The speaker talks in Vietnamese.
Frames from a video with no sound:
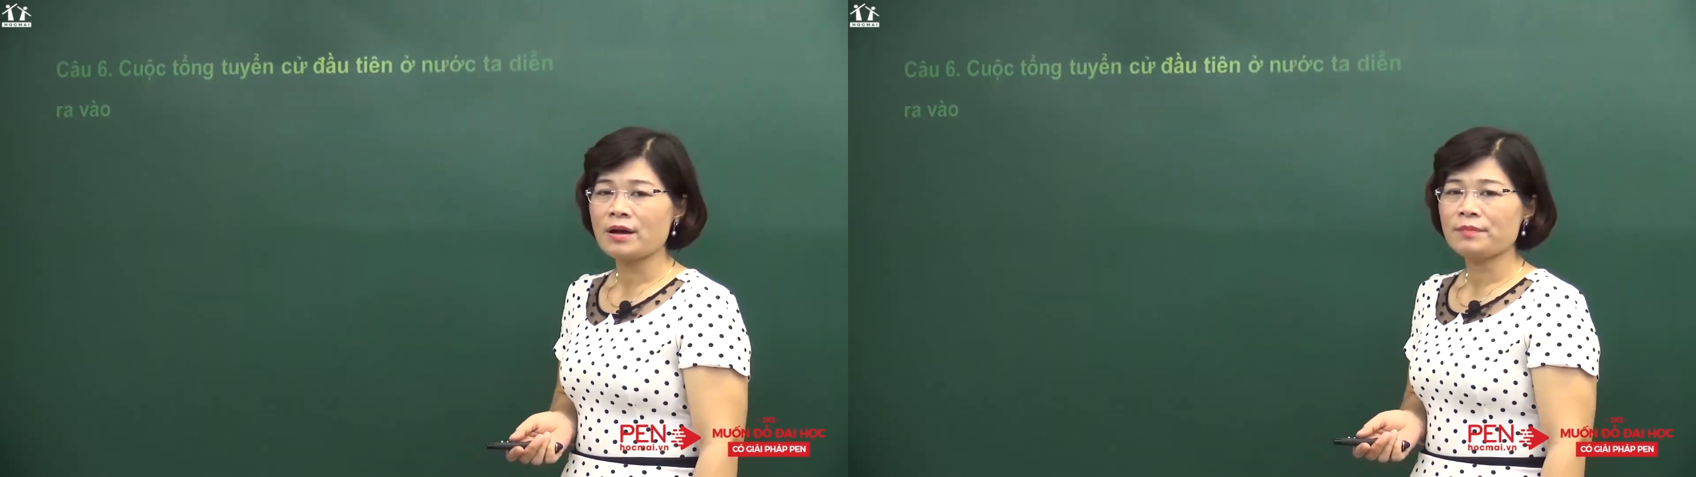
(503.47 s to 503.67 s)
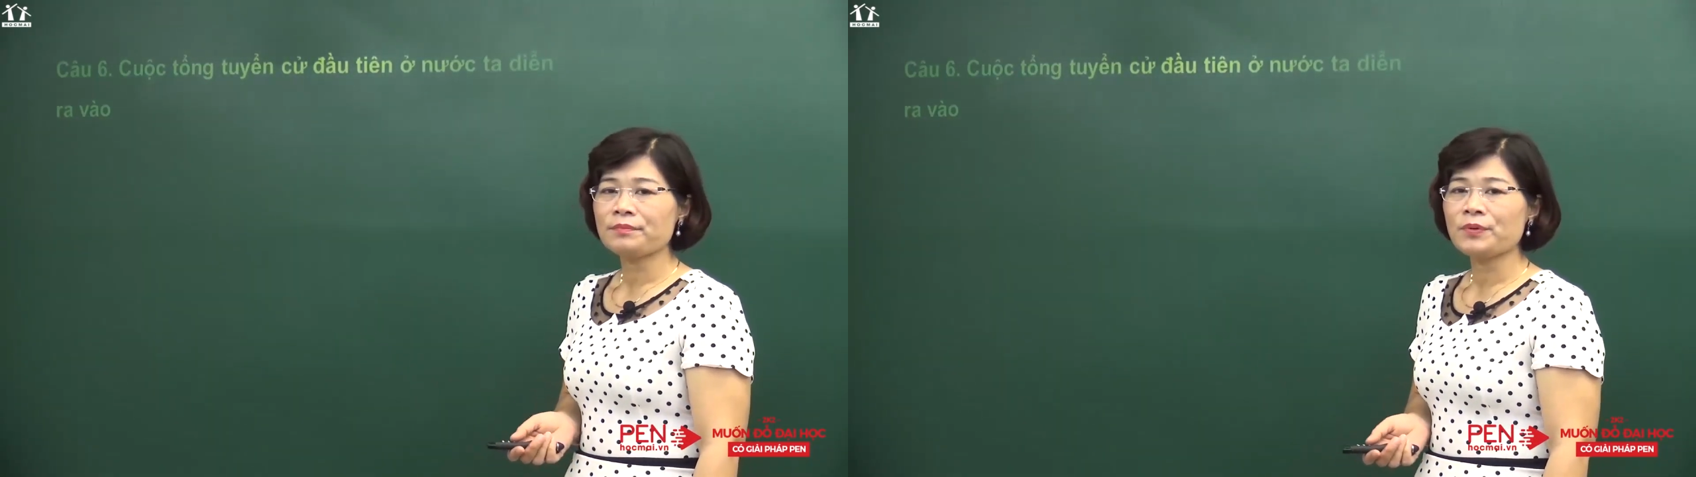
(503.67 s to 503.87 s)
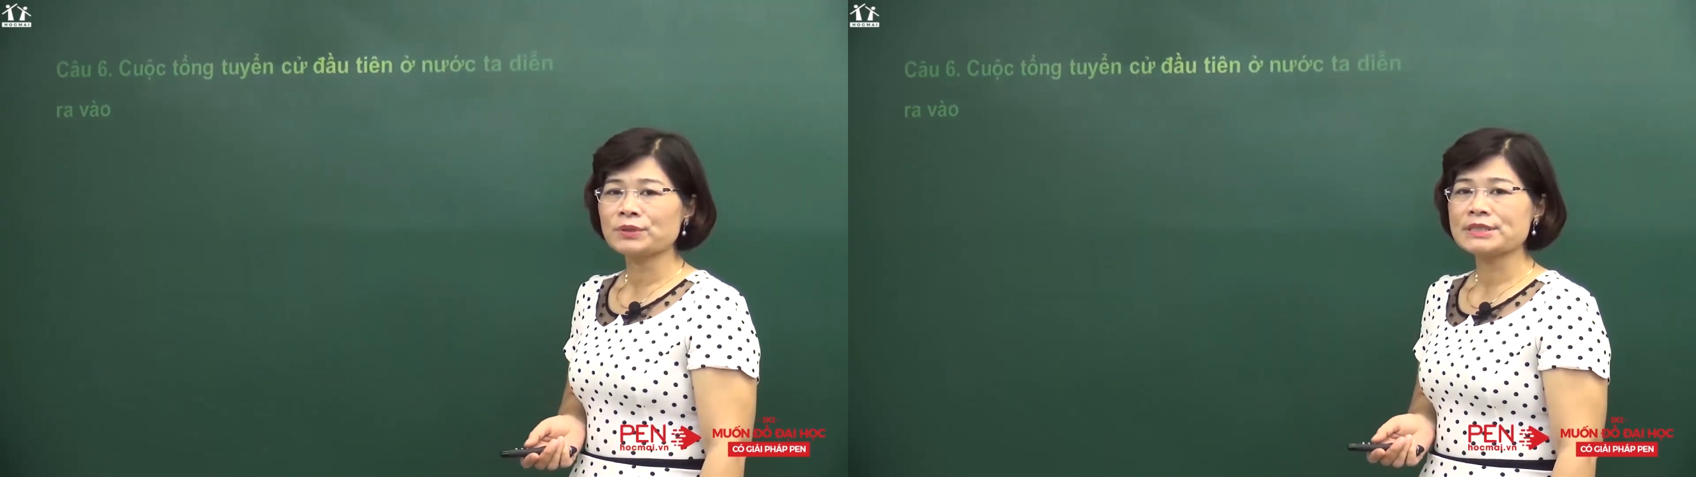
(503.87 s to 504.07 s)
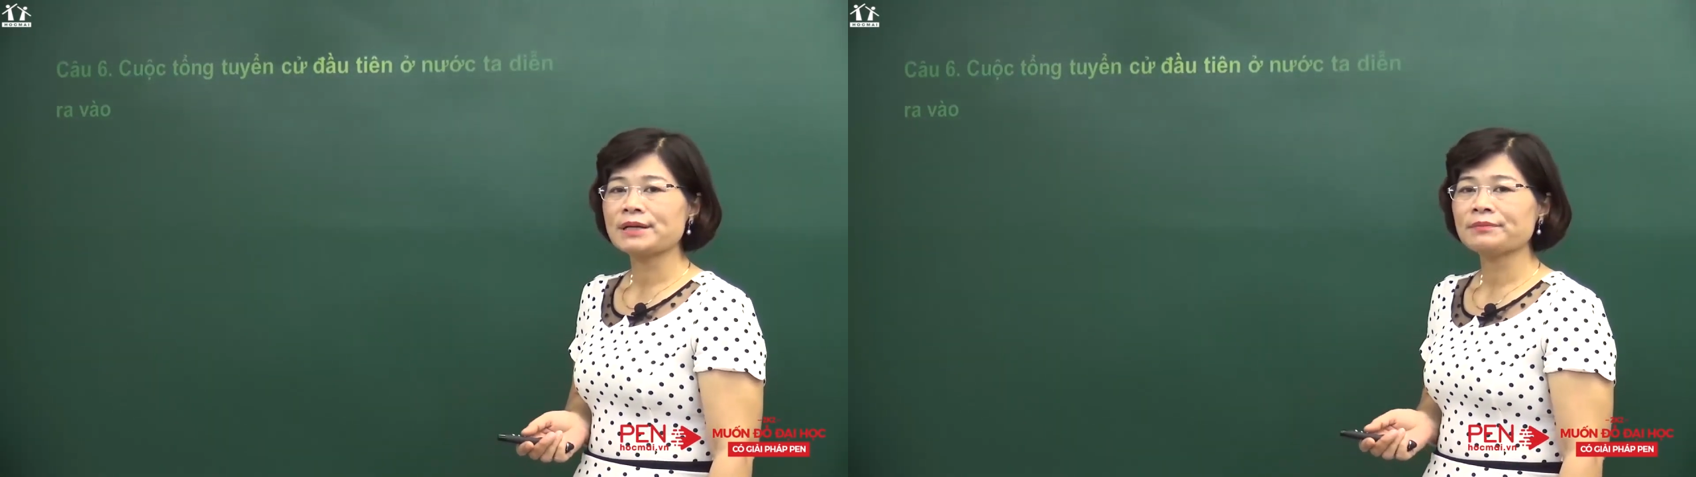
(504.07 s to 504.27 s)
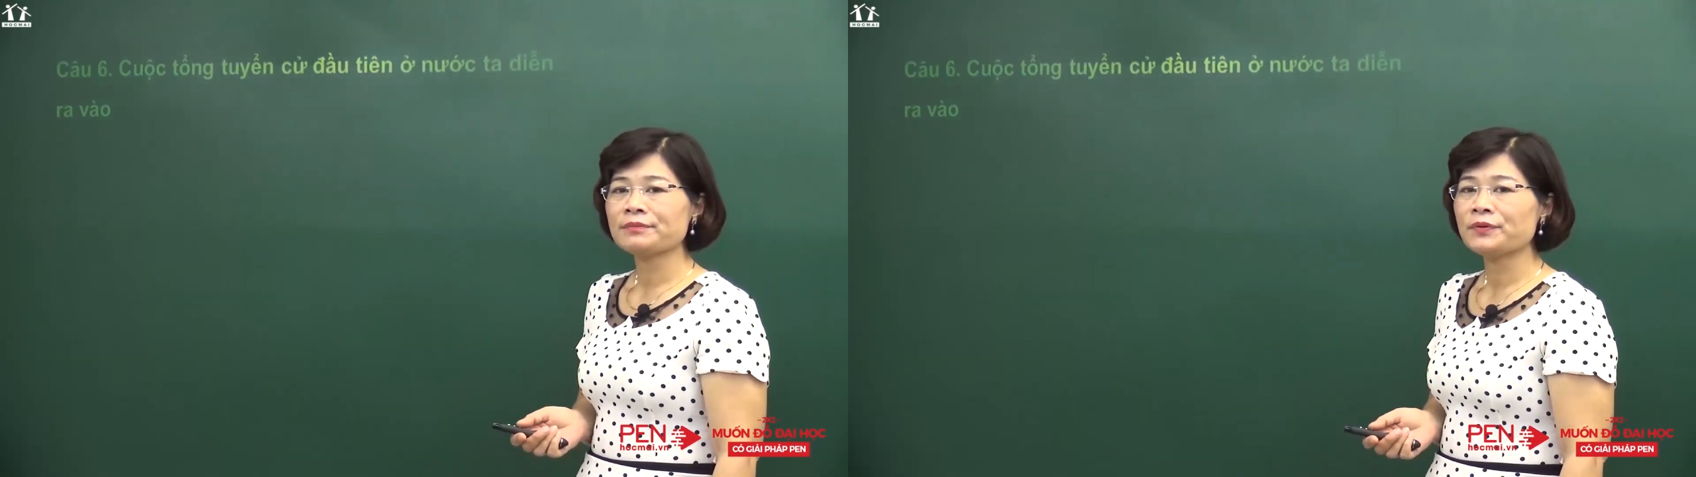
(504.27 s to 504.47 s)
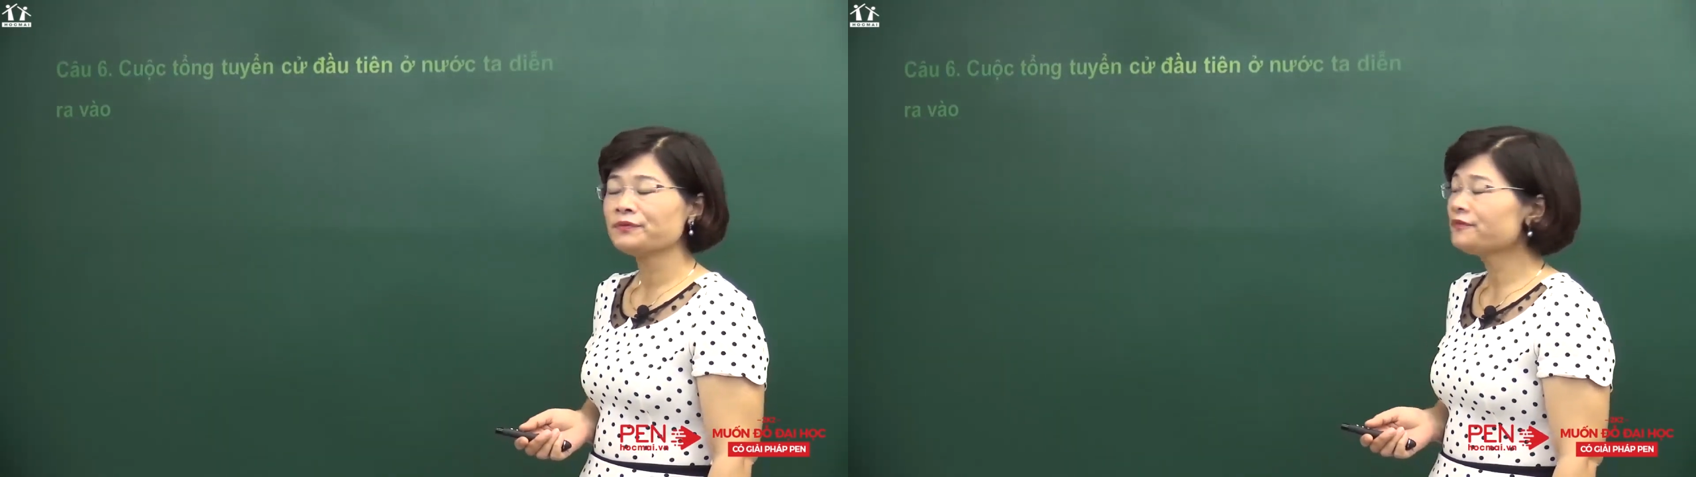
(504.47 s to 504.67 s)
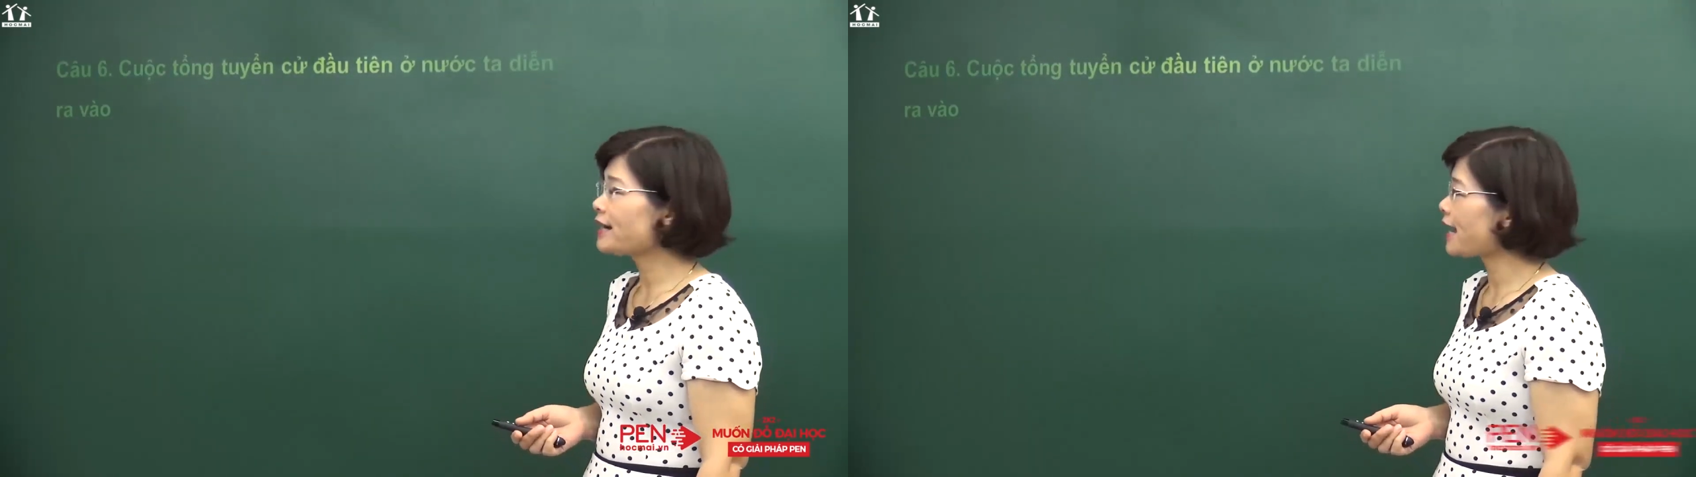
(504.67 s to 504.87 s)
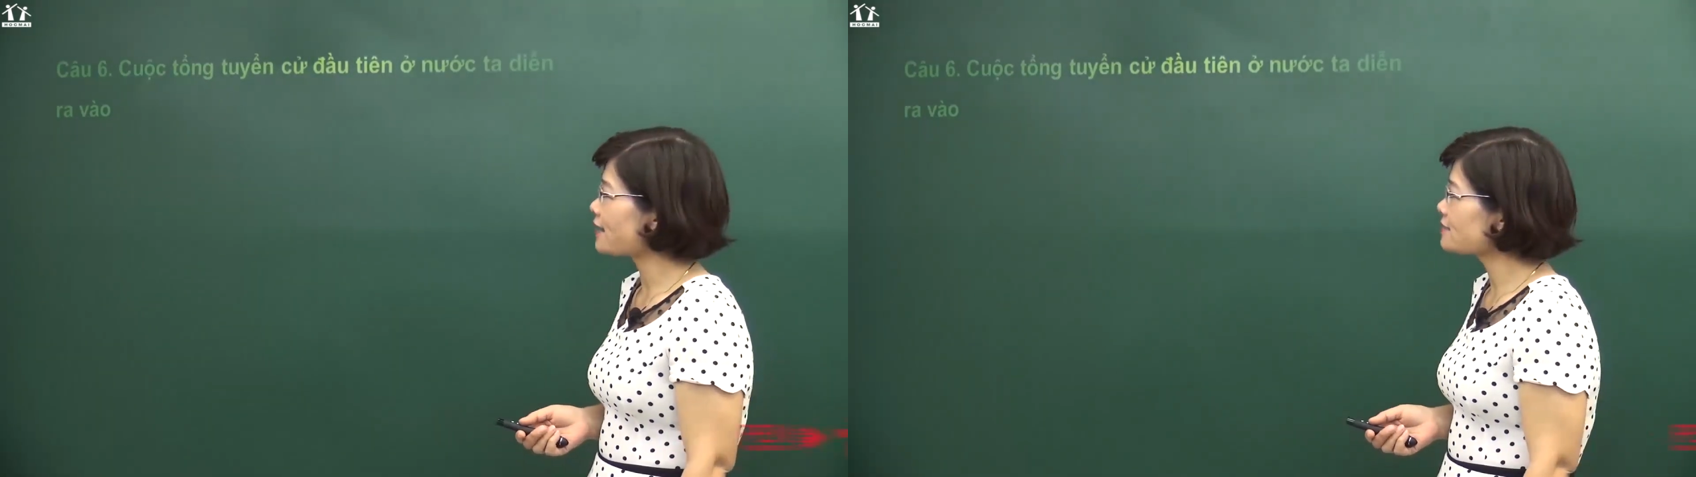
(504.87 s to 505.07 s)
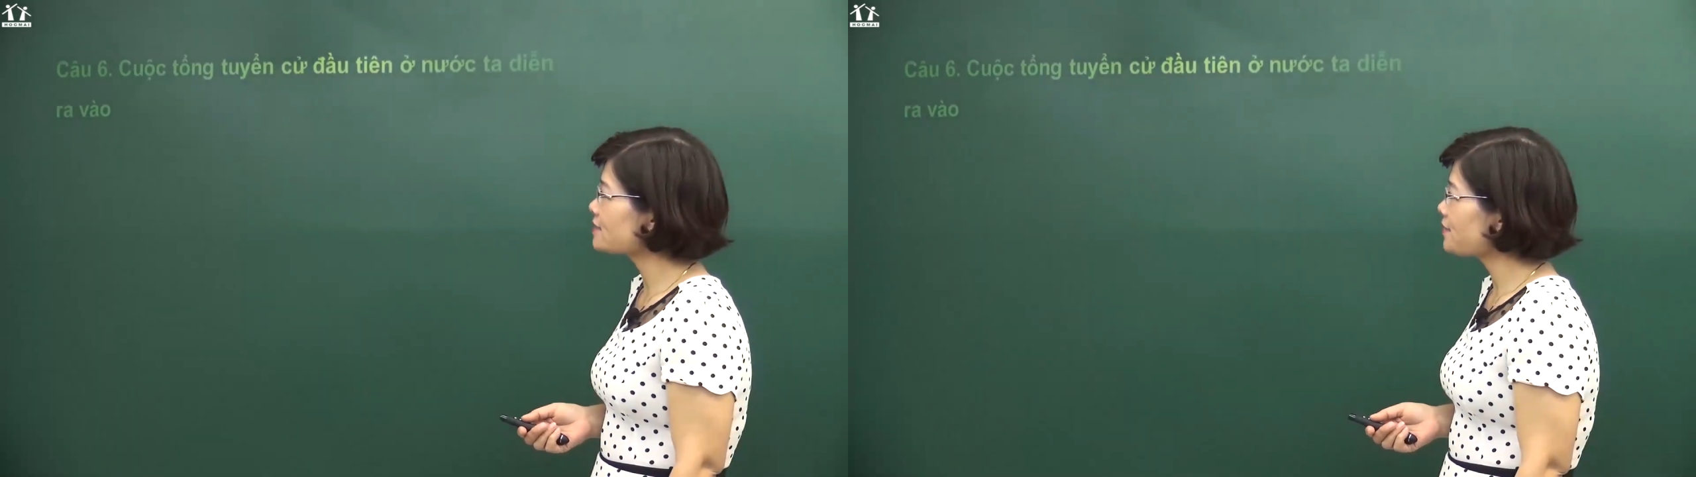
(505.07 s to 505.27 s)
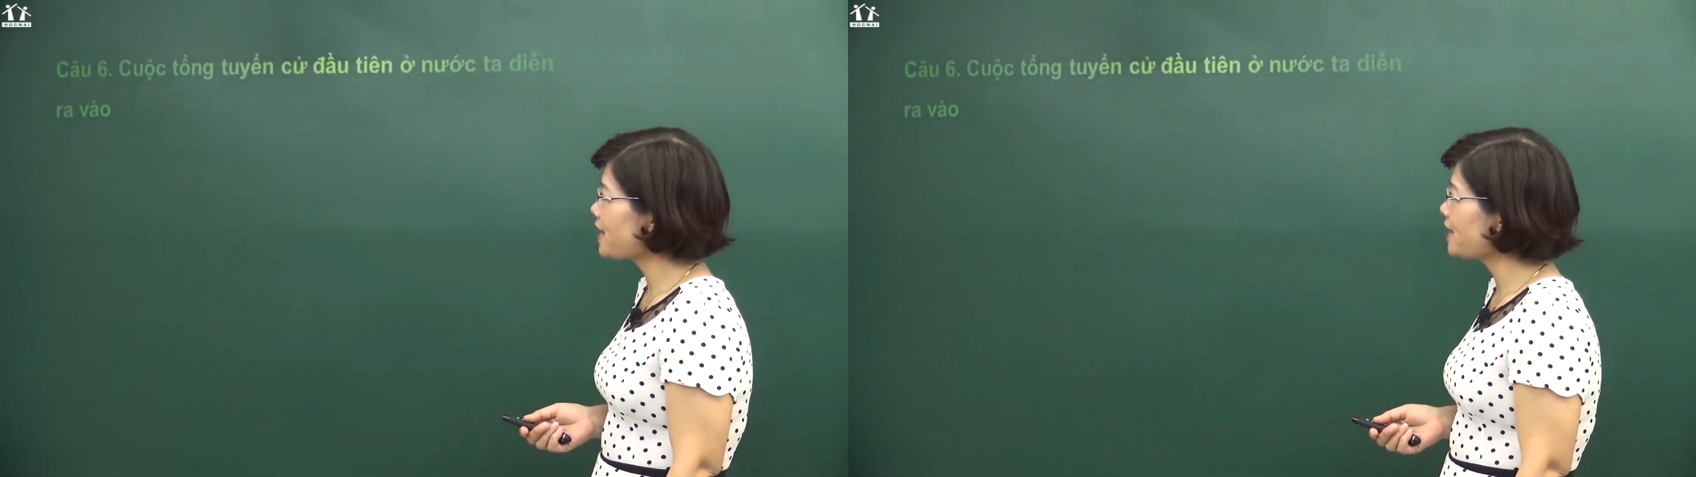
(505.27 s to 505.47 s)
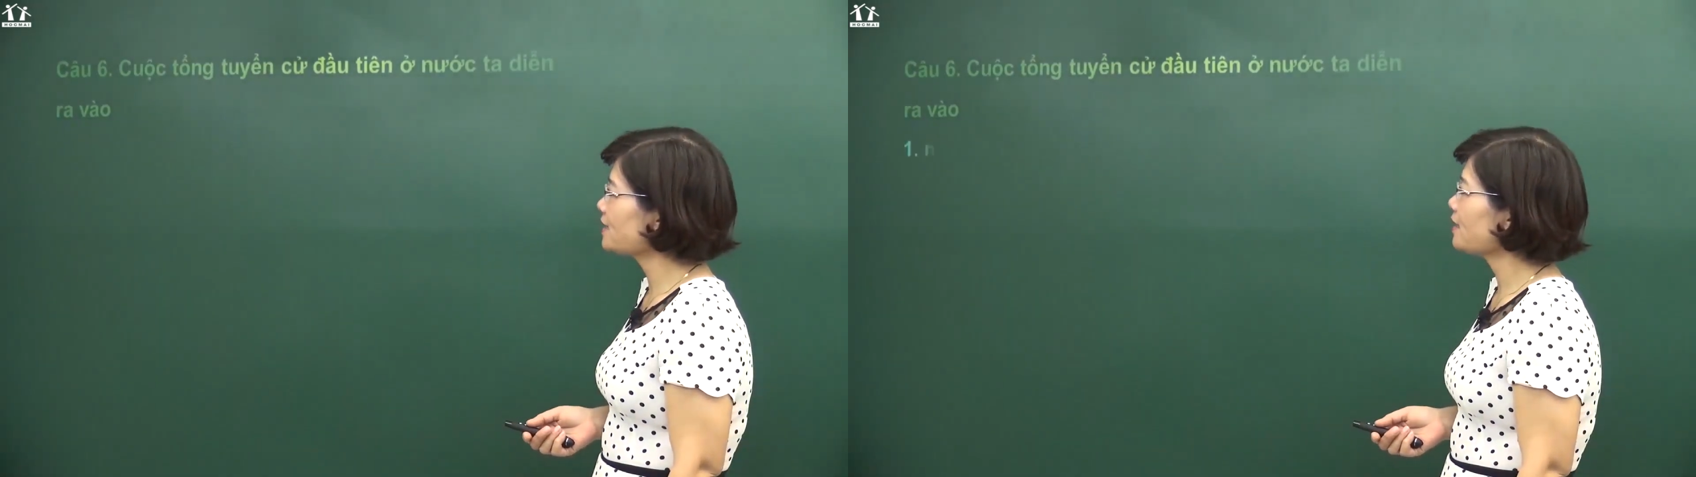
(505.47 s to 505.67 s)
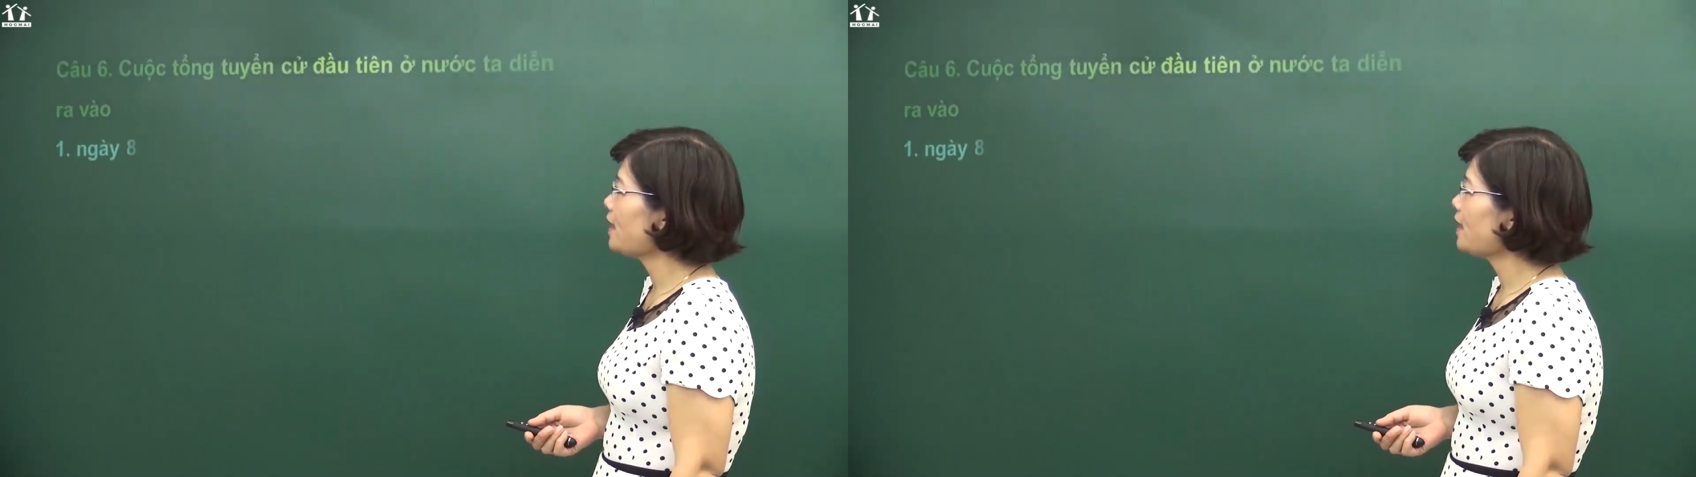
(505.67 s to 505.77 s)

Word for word: Một trong bốn phương án sau đây.